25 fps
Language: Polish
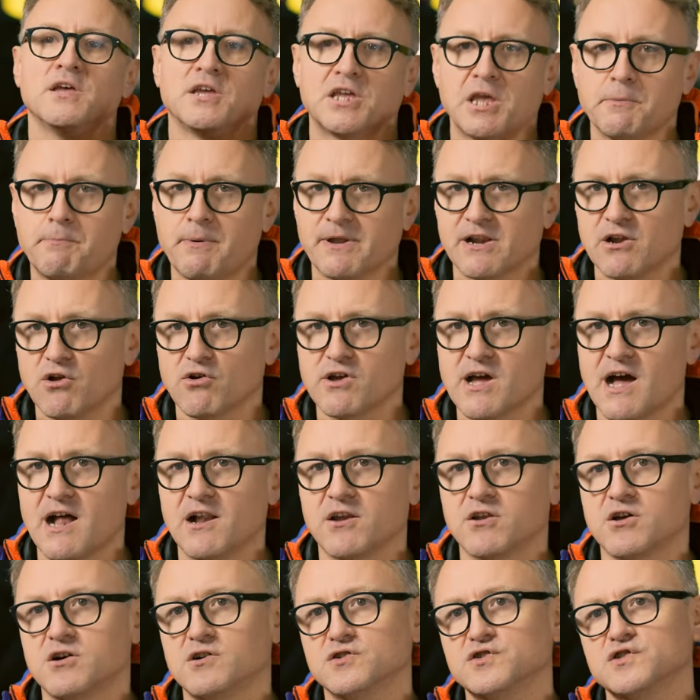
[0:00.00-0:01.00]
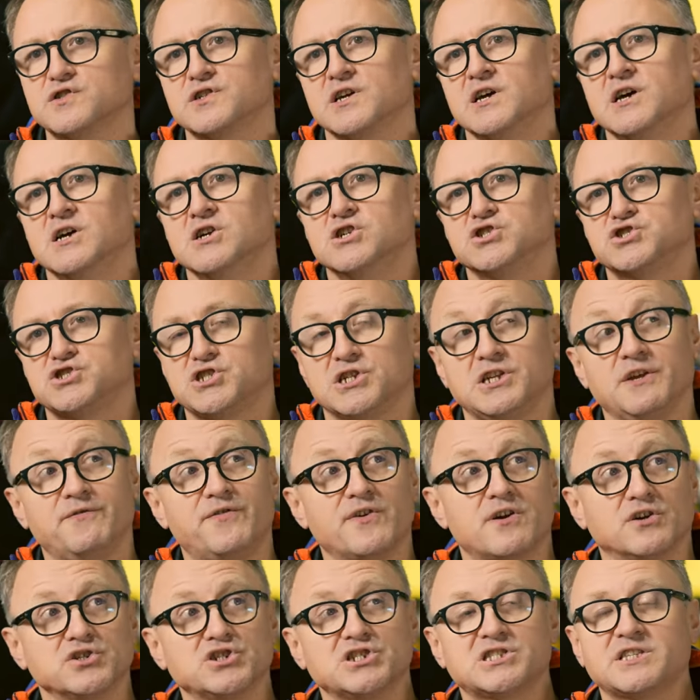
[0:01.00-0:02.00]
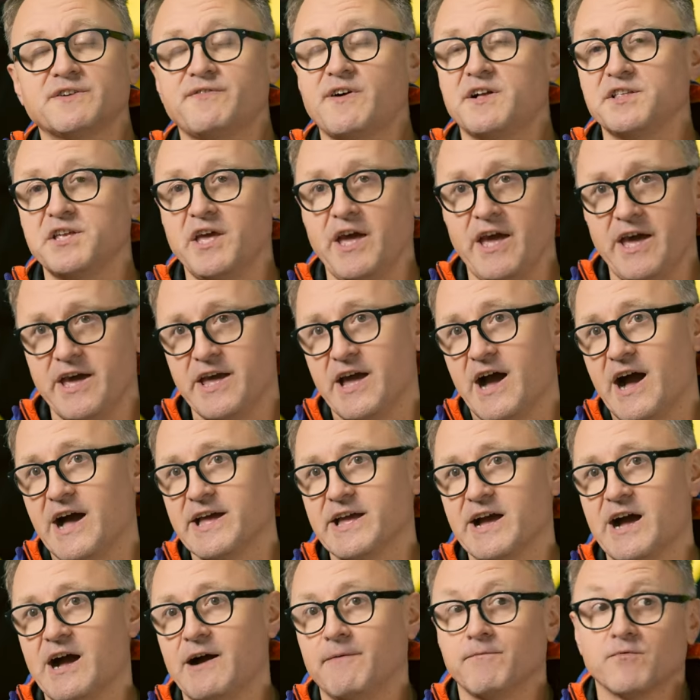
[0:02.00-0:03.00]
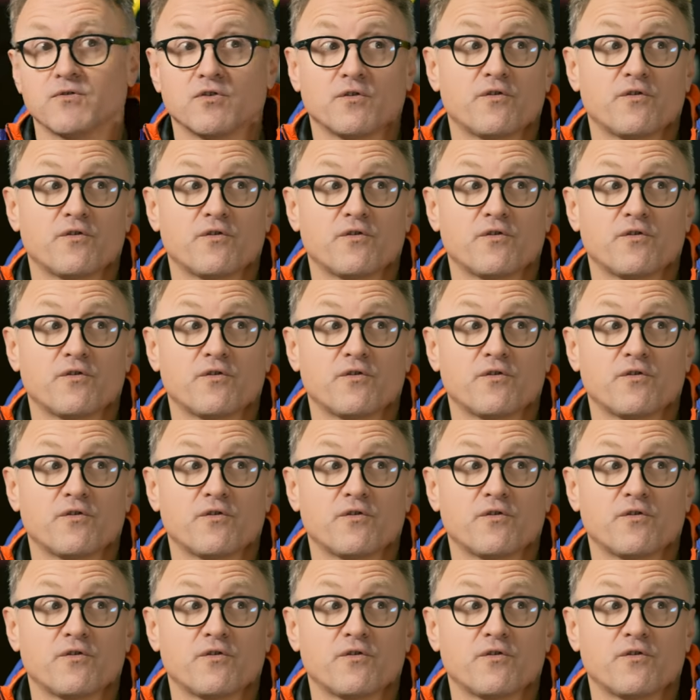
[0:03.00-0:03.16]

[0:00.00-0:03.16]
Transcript: hiperlokalność, czyli wykorzystywanie AI-a